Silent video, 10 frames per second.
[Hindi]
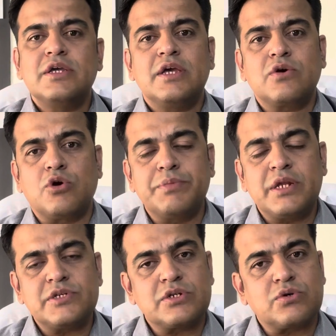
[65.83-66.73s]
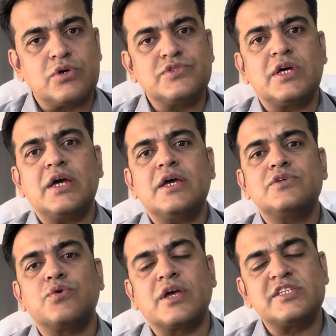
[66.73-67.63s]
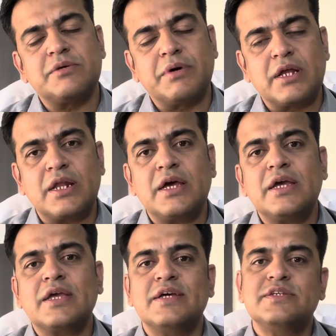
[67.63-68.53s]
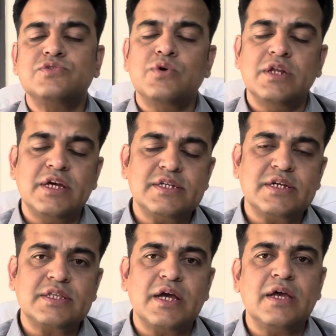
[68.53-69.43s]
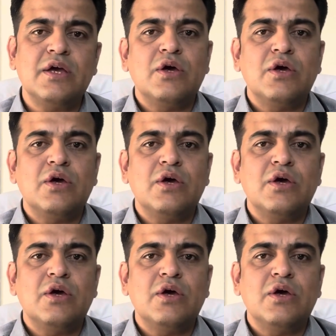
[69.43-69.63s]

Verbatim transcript: यह कॉम्बिनेशन कौन सा है इसको कैसे बनाना है कैसे इसको लिया जाता है